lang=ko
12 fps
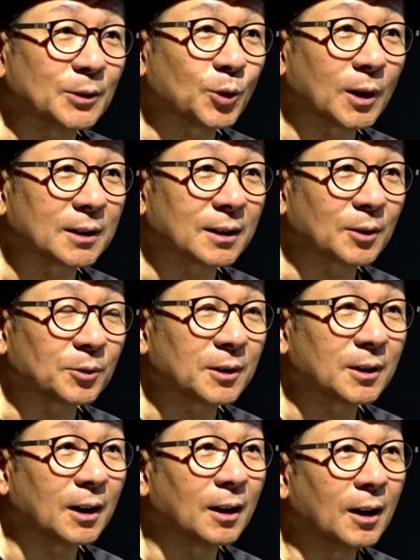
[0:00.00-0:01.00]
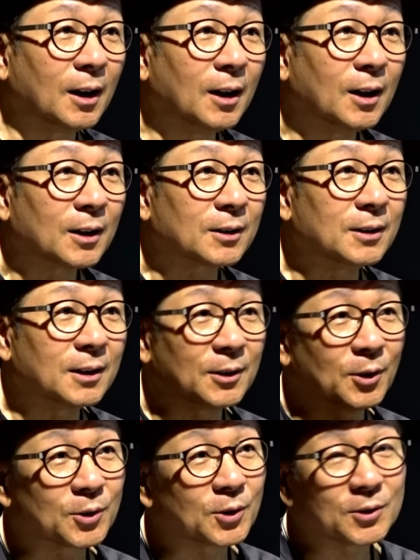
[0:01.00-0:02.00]
안 좋아하더라고요. 아 근데, 많이 안 좋아요.
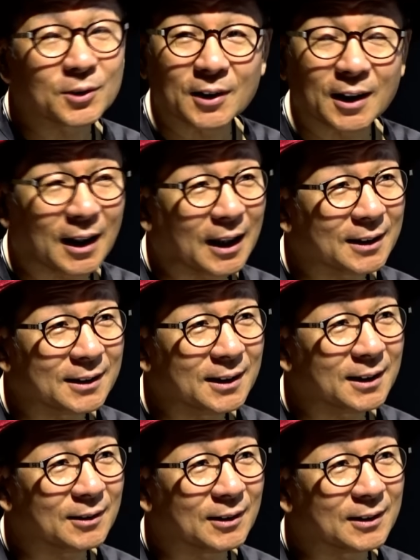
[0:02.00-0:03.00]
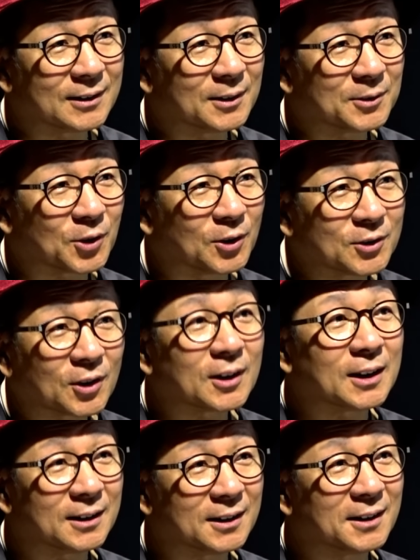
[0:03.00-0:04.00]
근데 여성들의 한이 이제
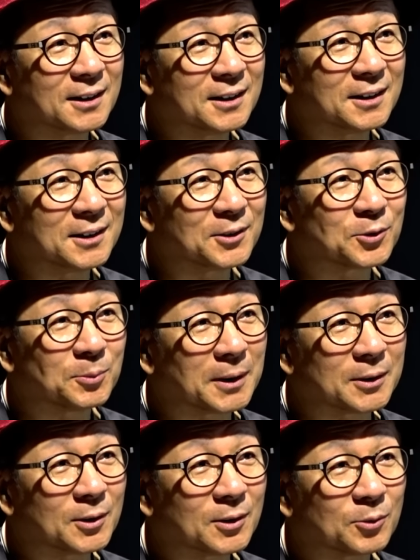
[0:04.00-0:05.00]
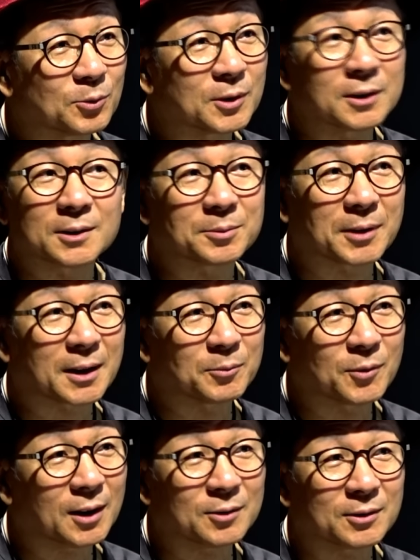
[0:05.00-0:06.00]
절정에 이르더만요. 우리
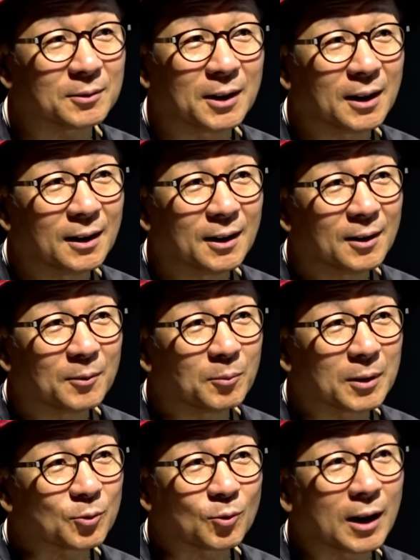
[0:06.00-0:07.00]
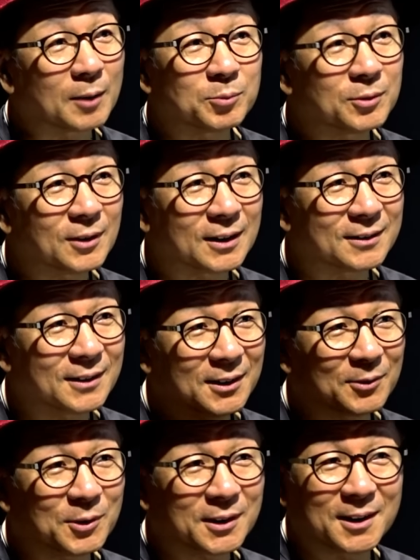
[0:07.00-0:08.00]
집사람도 아주 아주 광분을
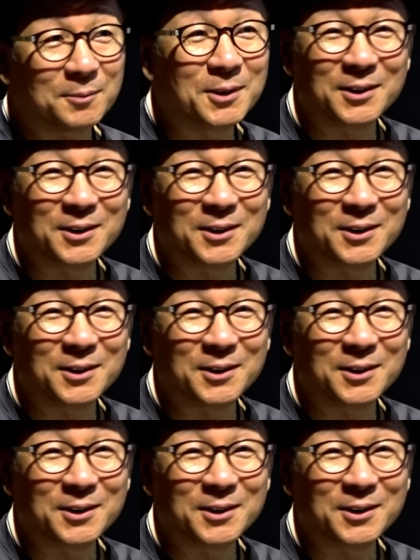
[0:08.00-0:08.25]
하던데 우리 김영